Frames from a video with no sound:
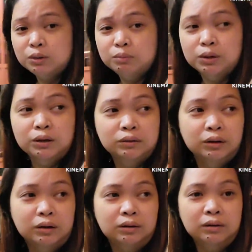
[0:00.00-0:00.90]
si
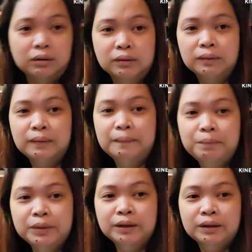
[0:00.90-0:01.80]
Imelda.
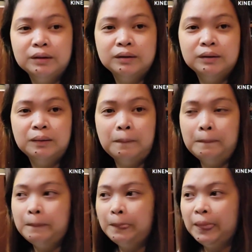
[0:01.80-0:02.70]
Jasmine,
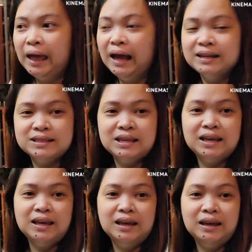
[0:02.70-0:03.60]
parating.
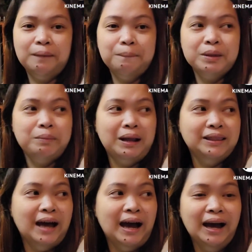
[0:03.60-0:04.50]
Si
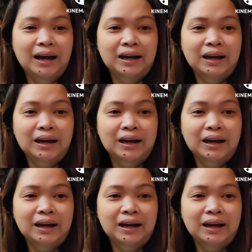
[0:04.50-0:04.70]
Imelda.